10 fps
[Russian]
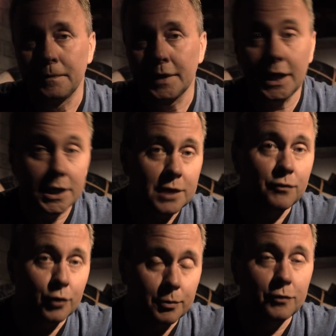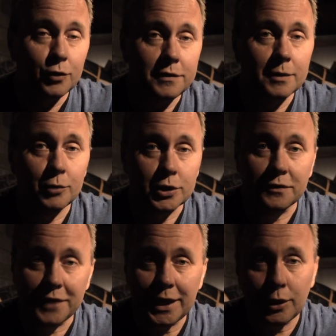Конечно, форму 8 можно
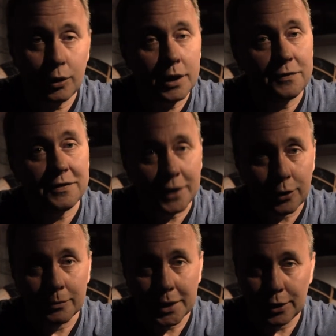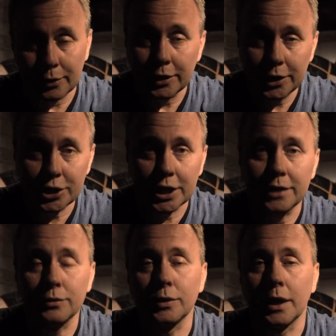взять только в своем районе,
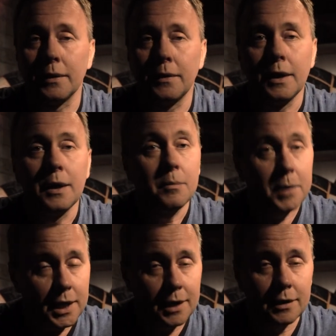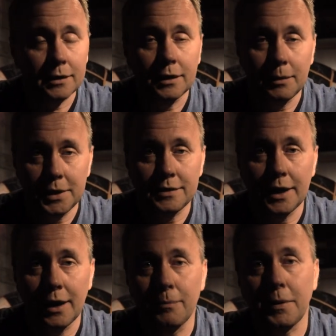езжайте туда. Приехал,
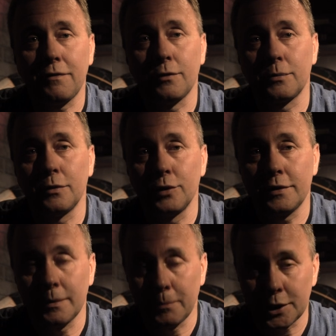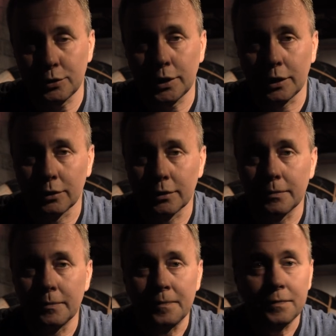объясняю про форму 8, прошу
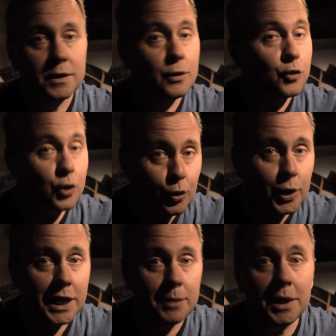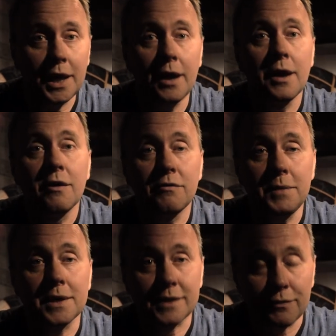талон. Не устроит ли меня
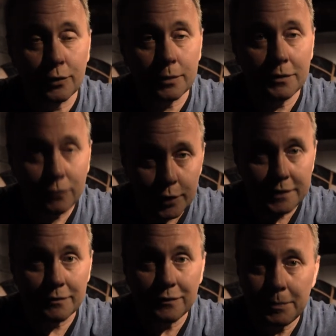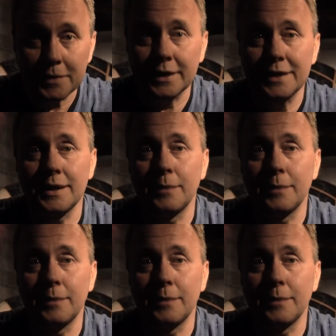вместо формы 8 выписка из